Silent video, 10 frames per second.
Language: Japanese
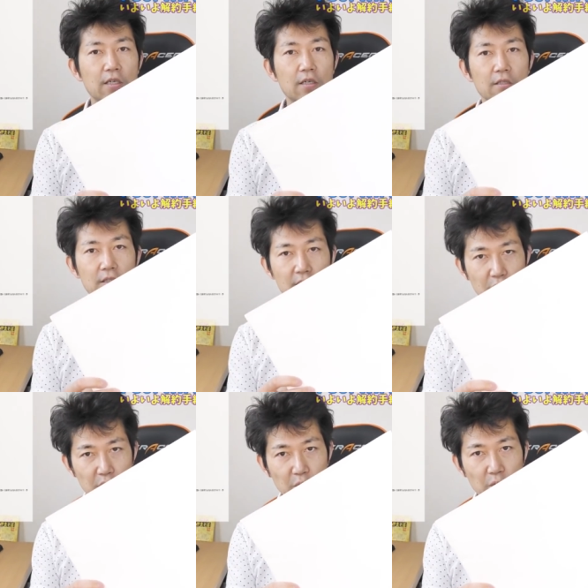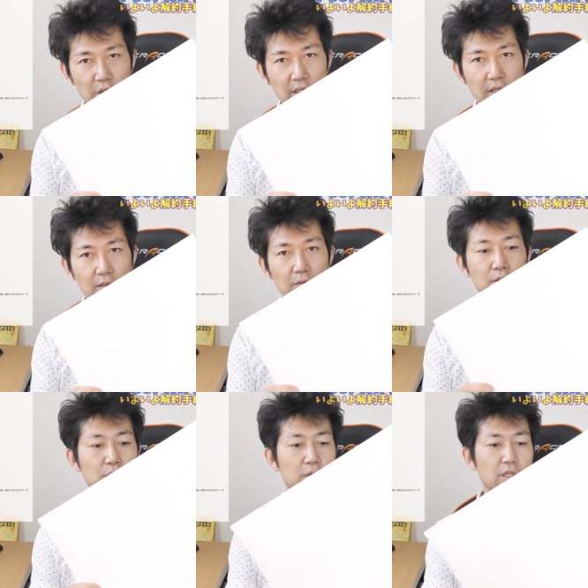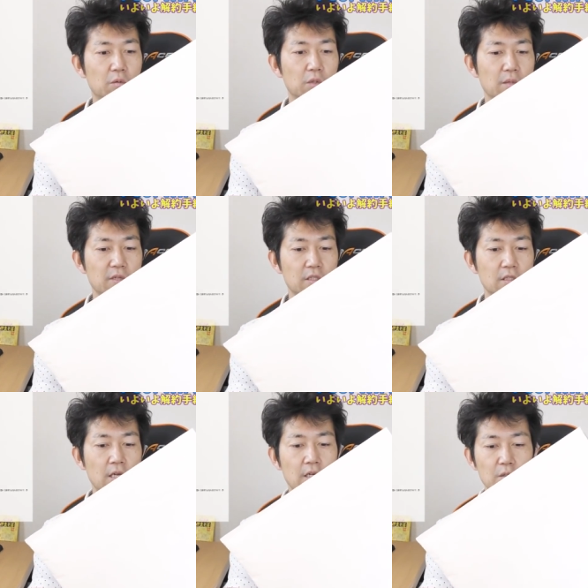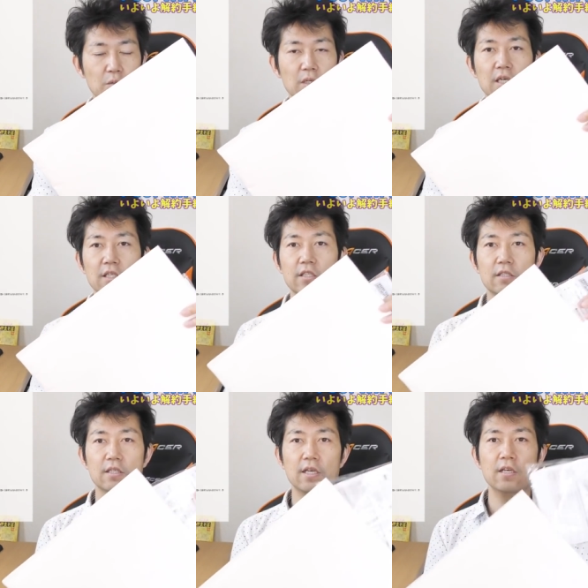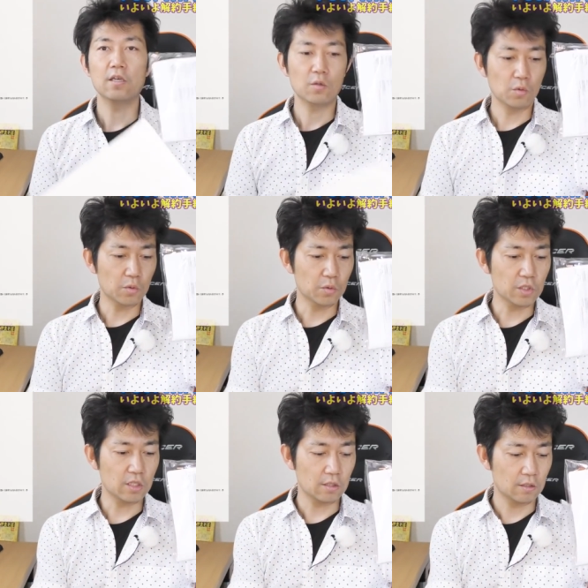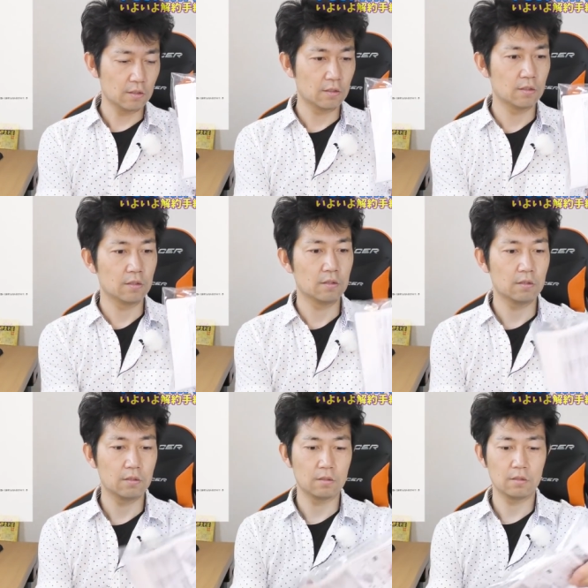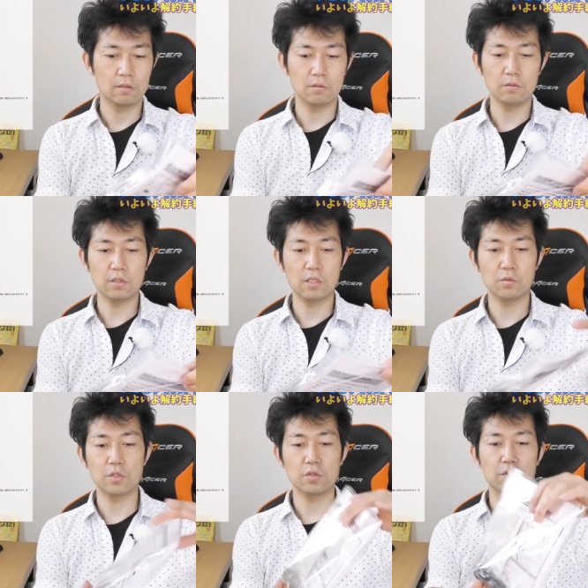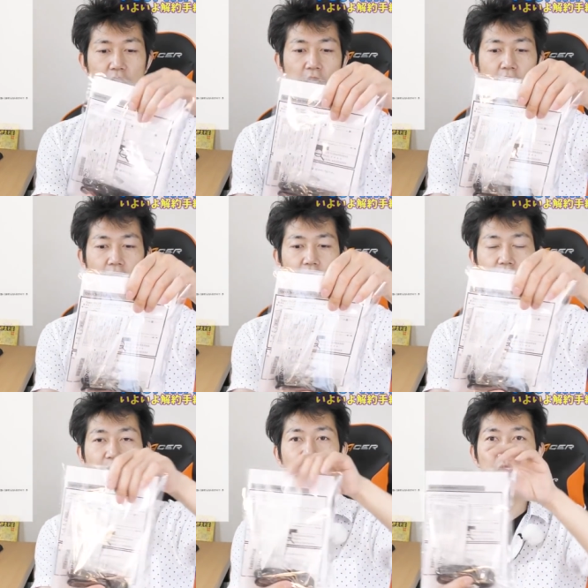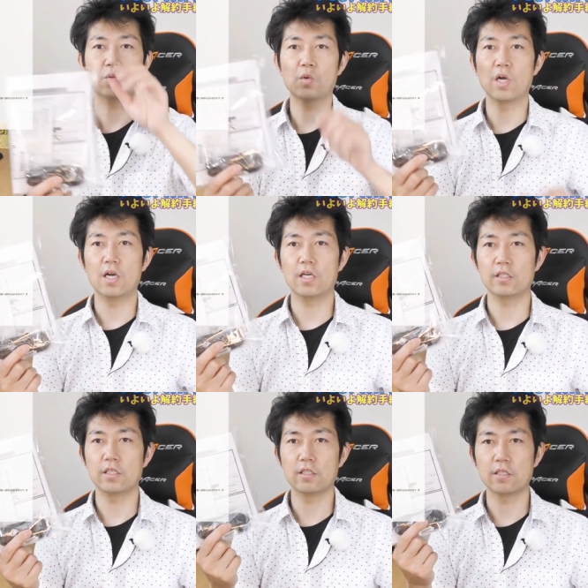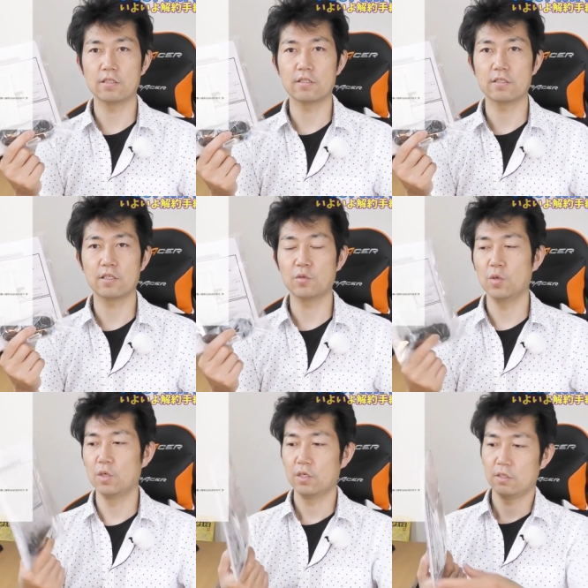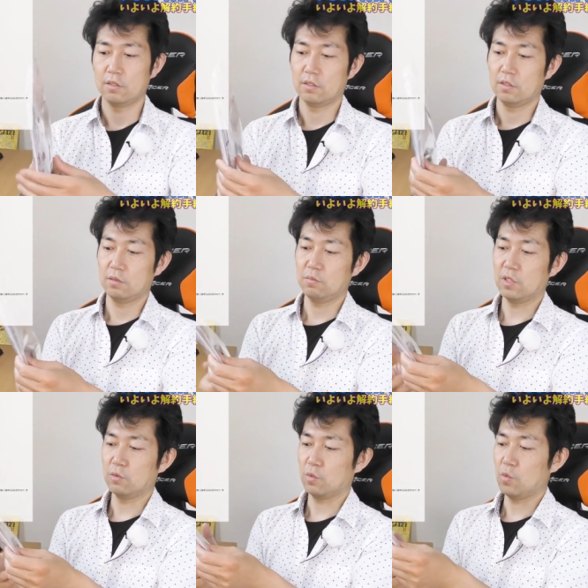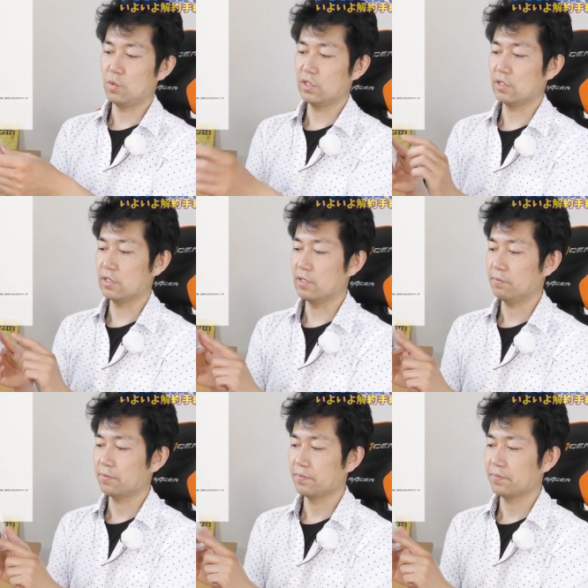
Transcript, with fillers: から最初に届いた封筒でございます。その中にですね、このように、ルーターと一緒に説明書等が入っていたんですけど、まあ、あの、ここにですね、